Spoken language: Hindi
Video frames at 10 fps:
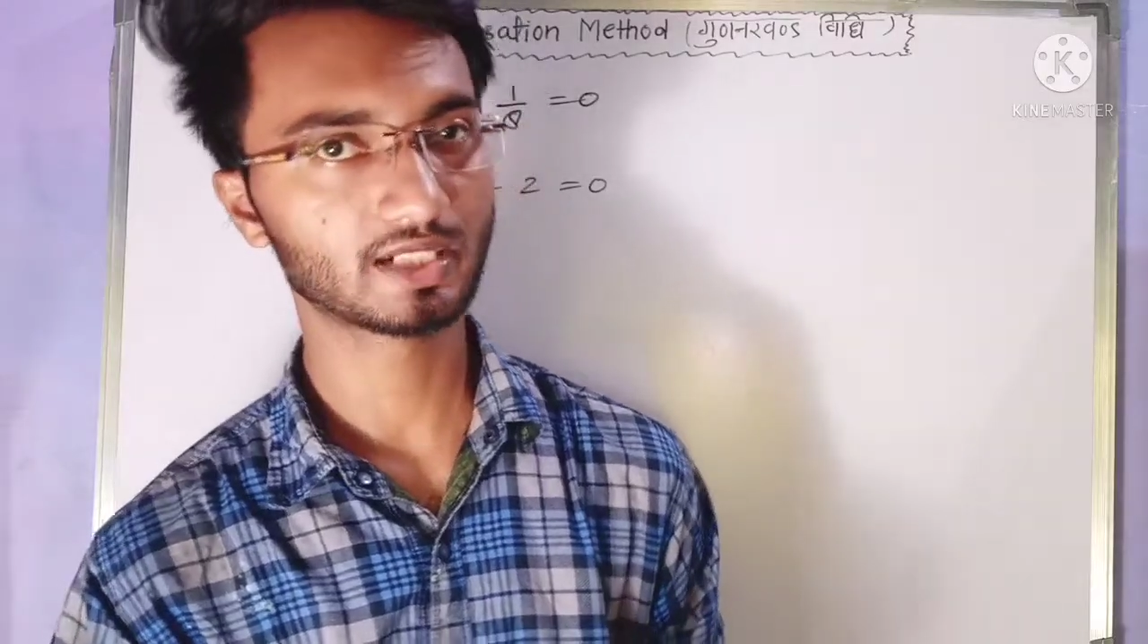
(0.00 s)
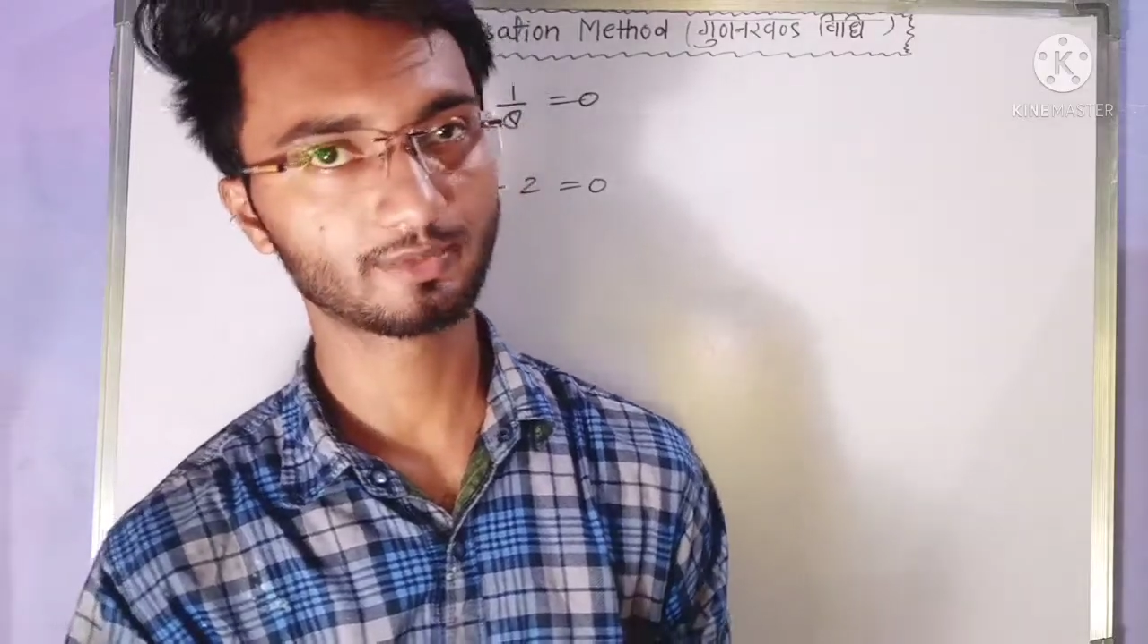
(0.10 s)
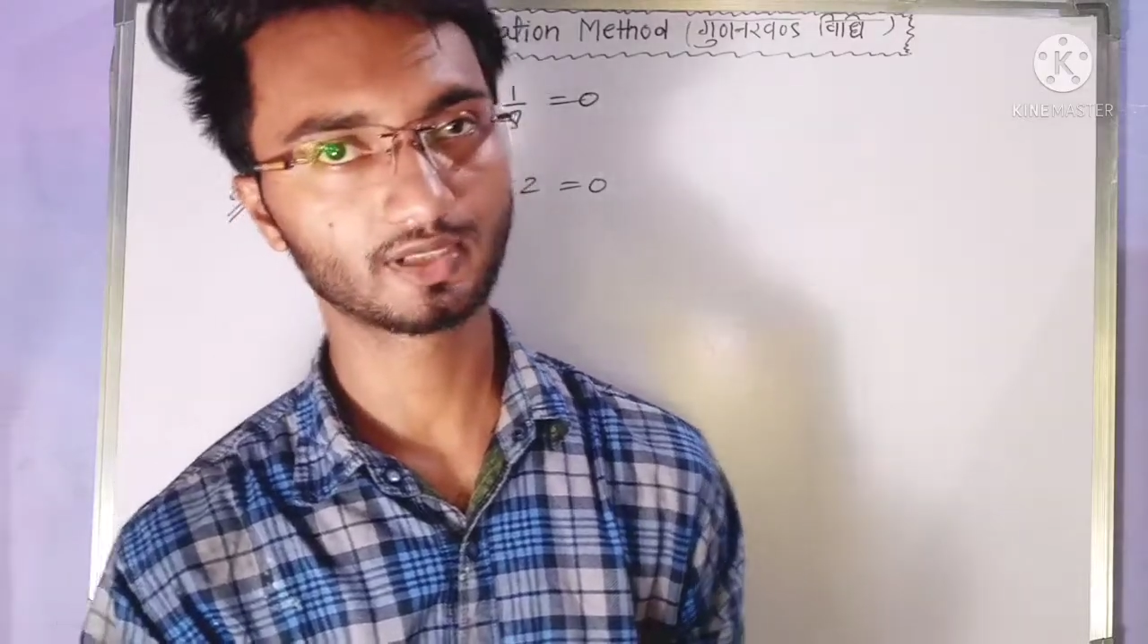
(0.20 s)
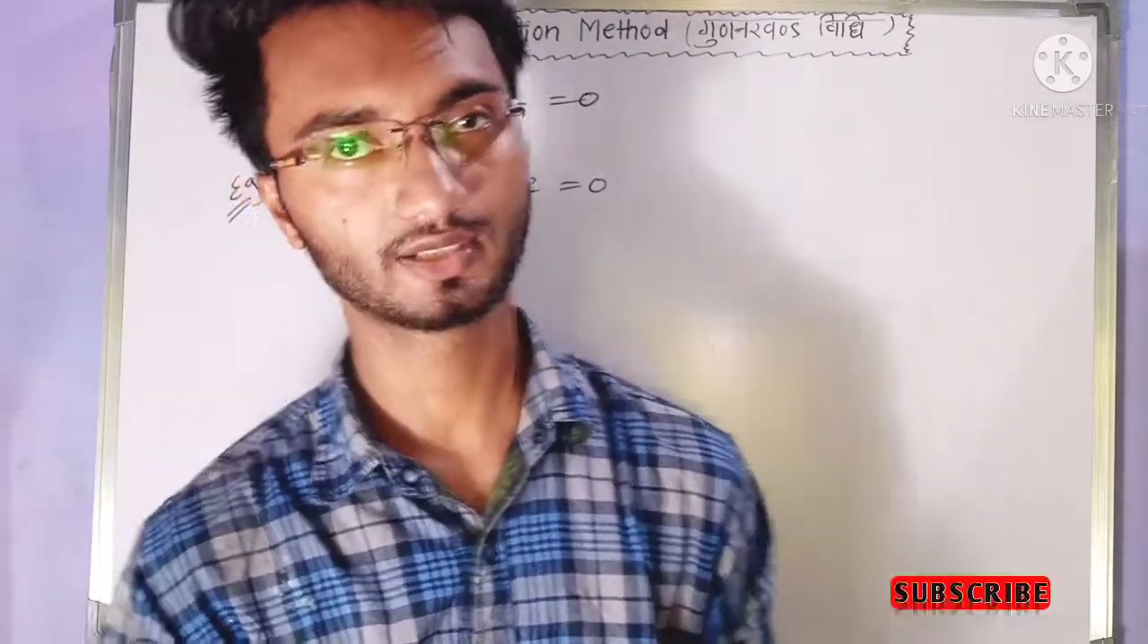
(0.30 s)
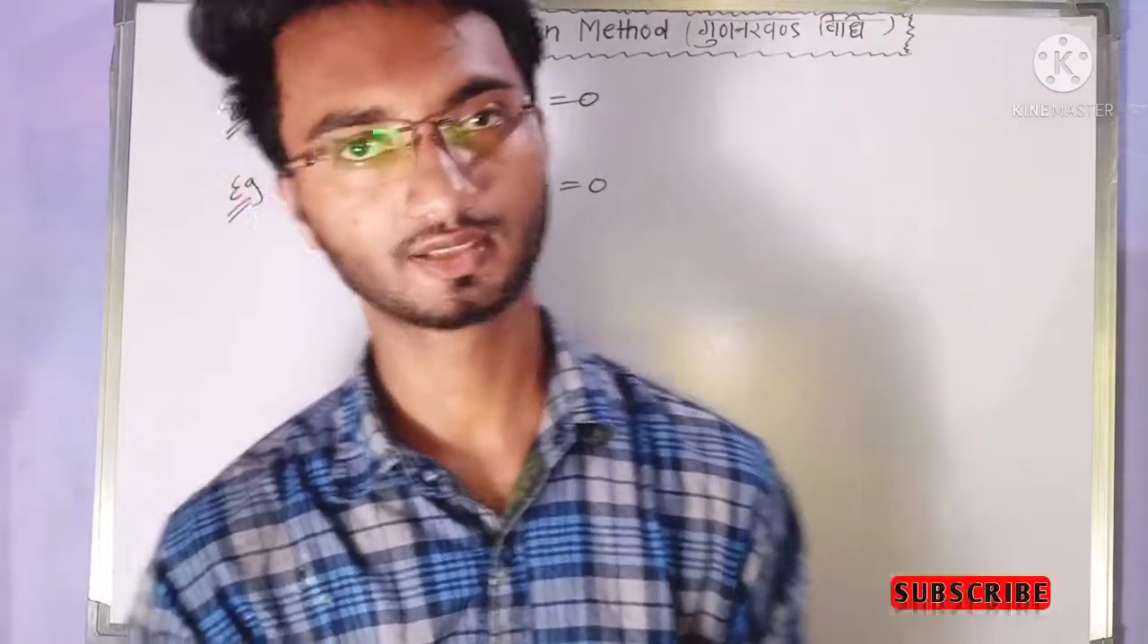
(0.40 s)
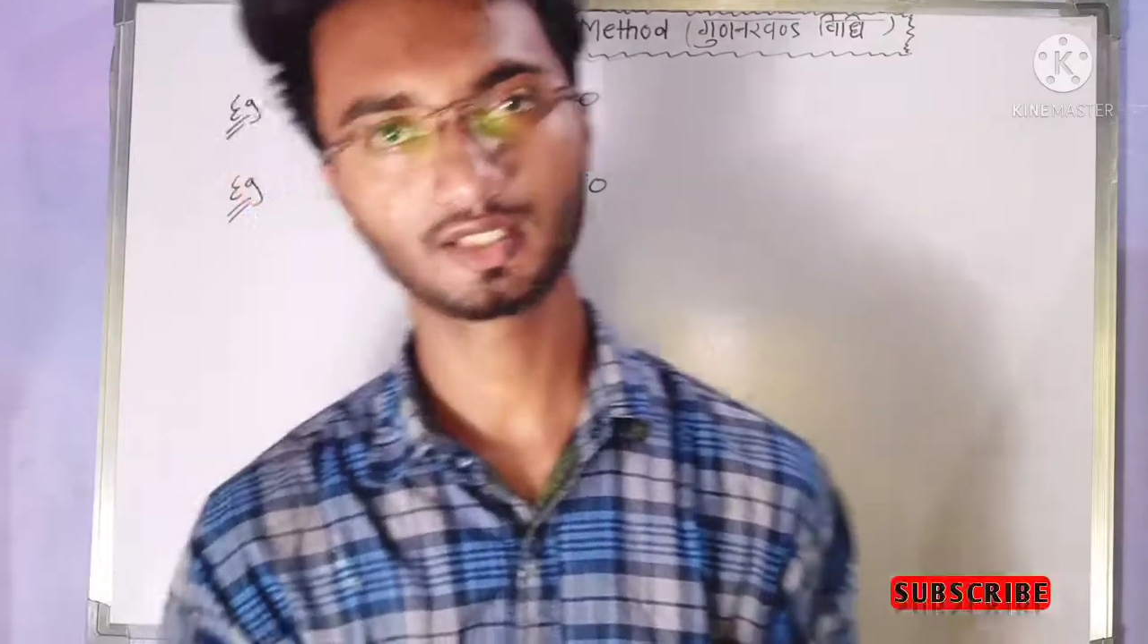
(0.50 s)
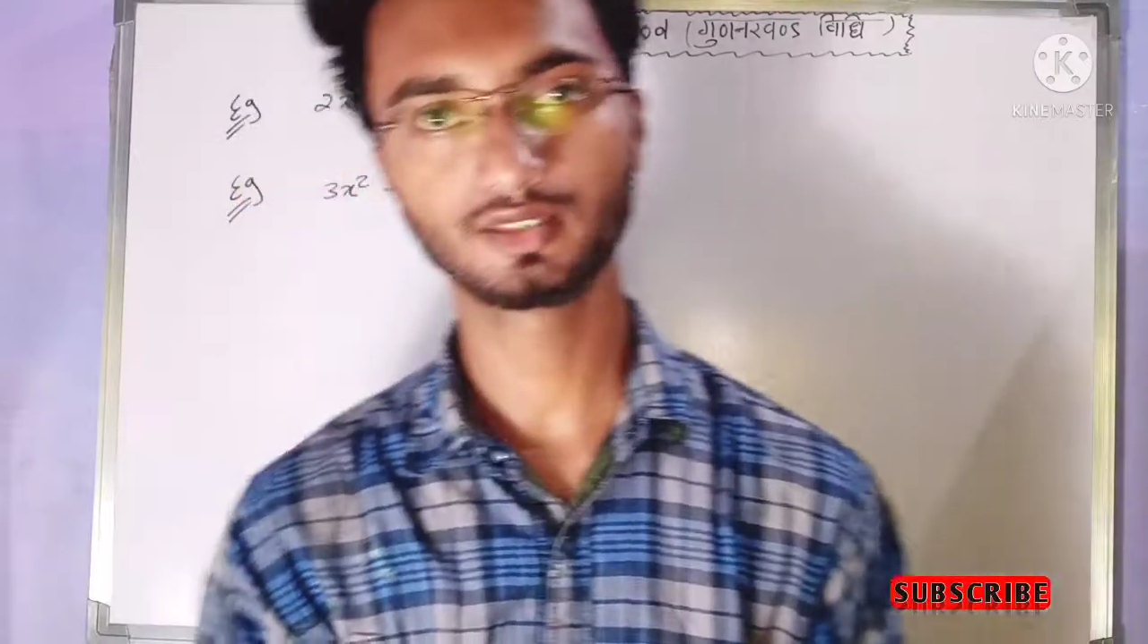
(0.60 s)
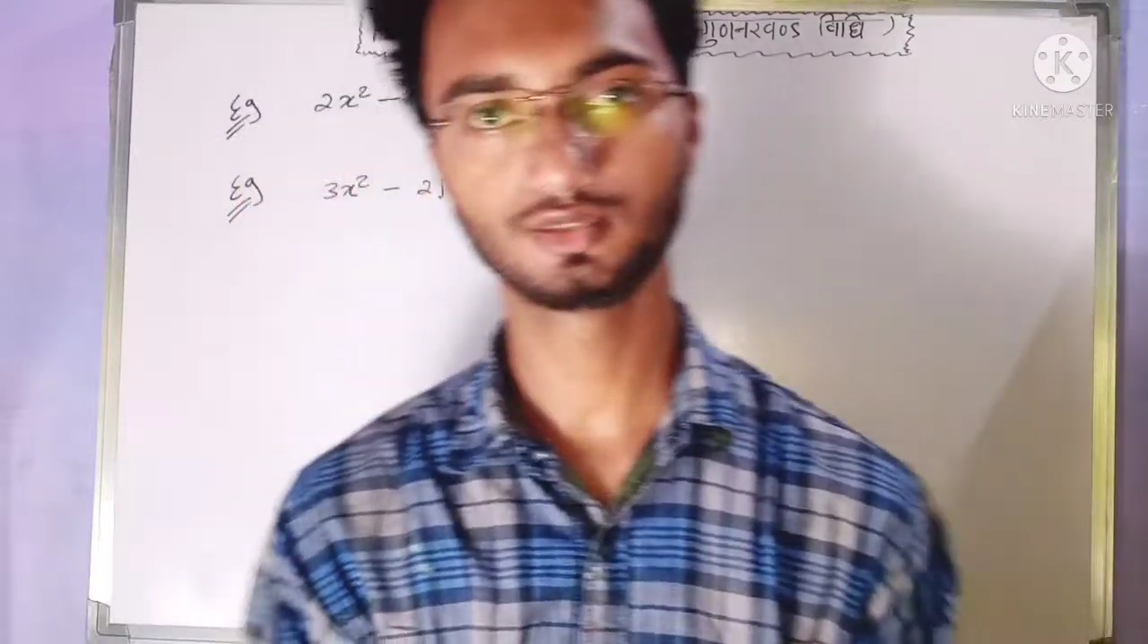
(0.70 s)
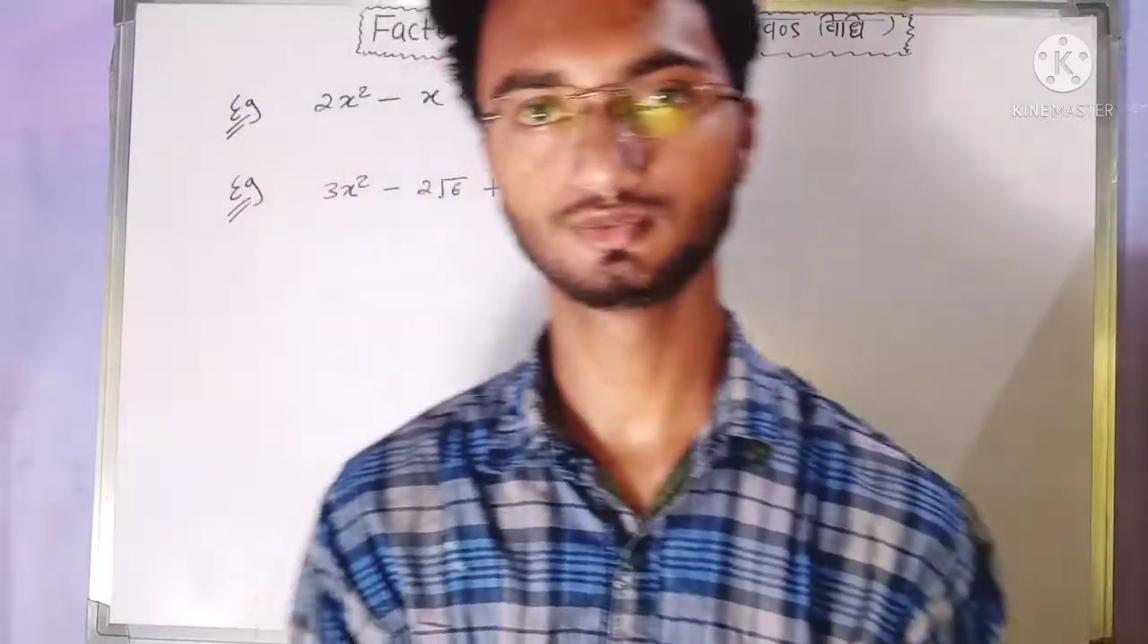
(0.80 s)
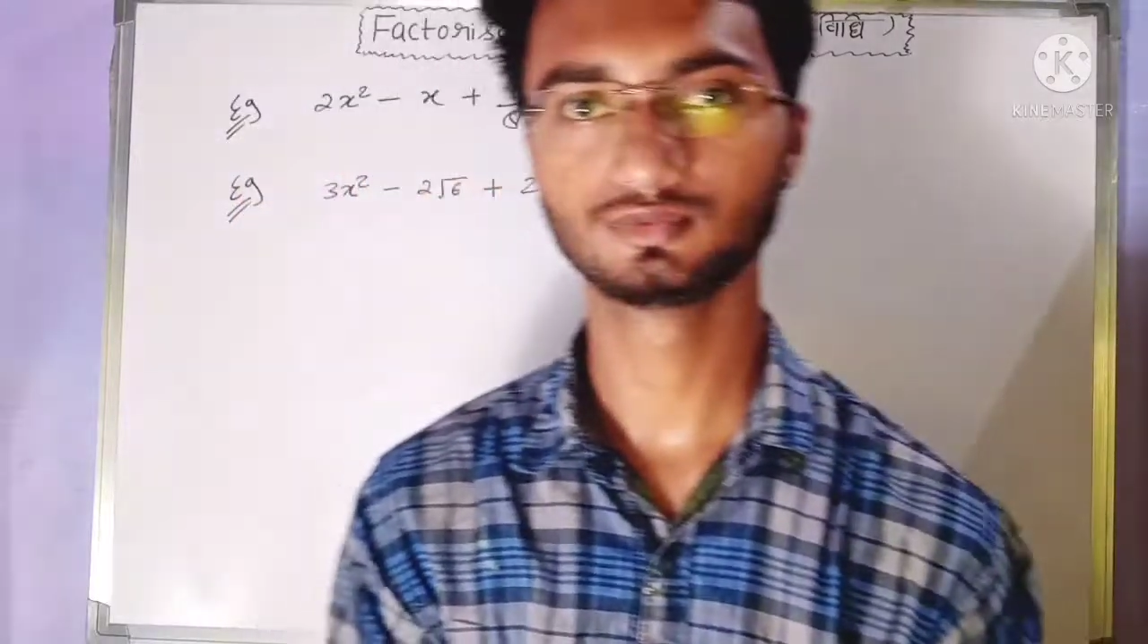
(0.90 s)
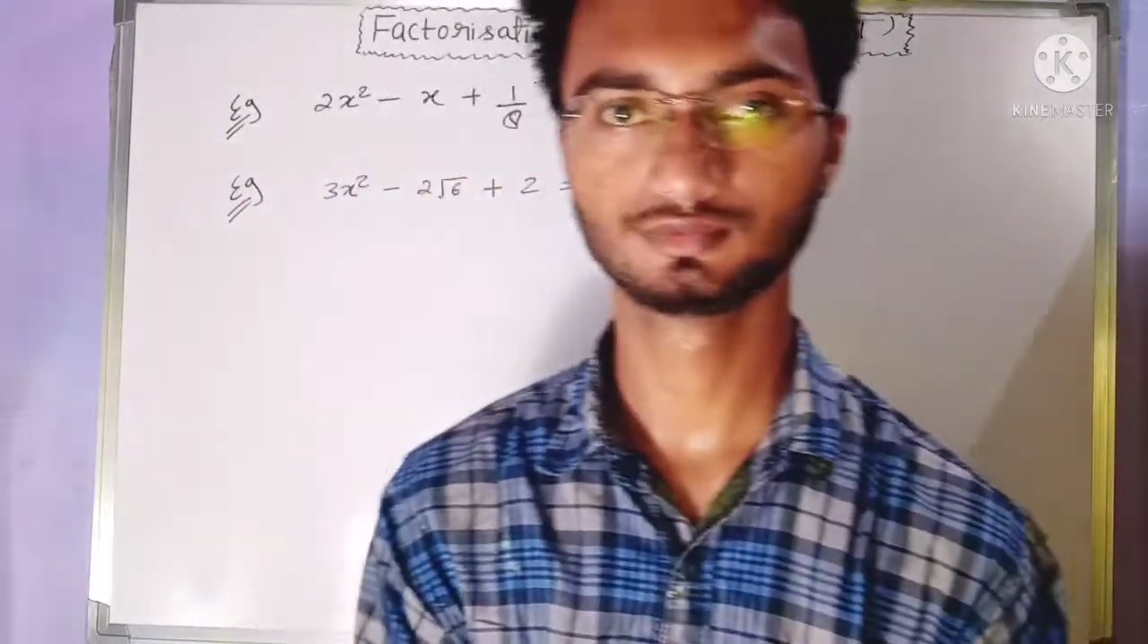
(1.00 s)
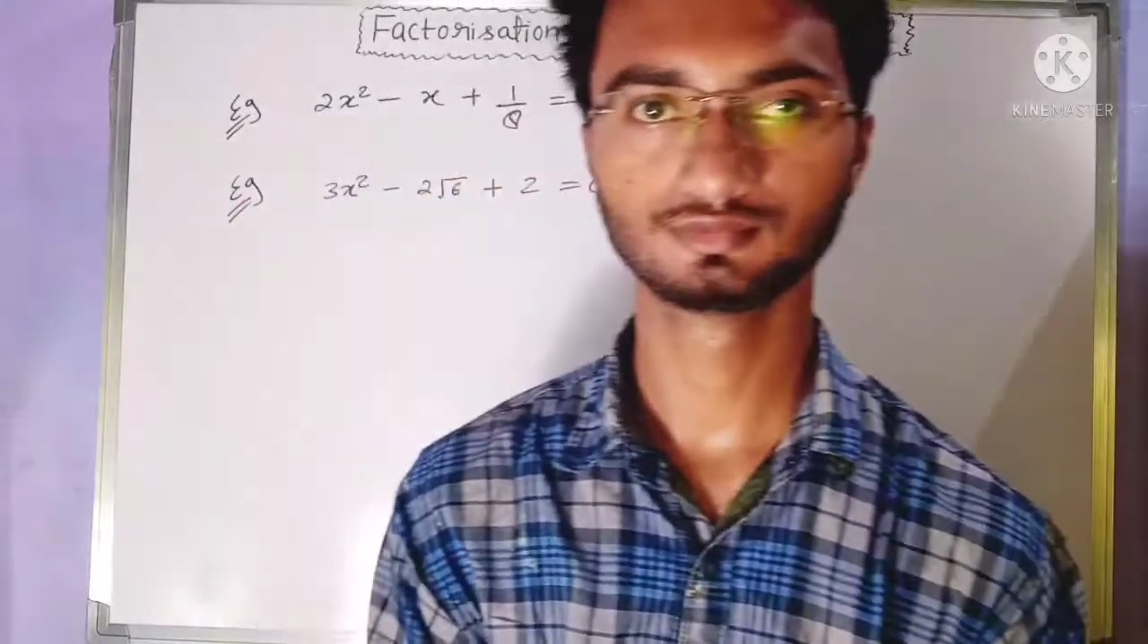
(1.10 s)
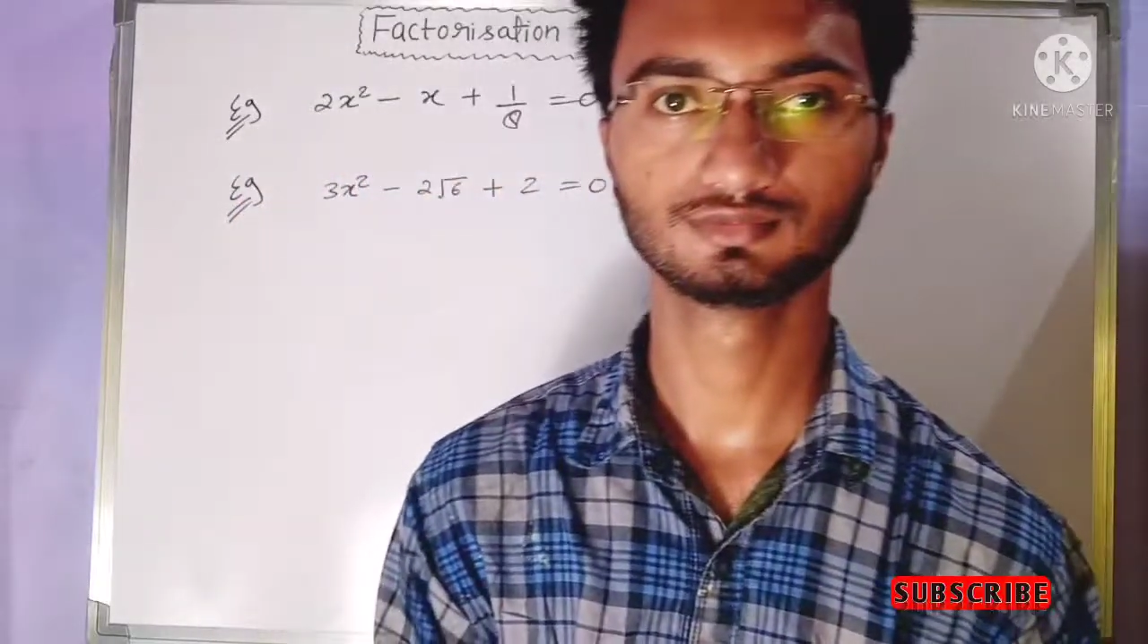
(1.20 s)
सब्सक्राइब करें थैंक यू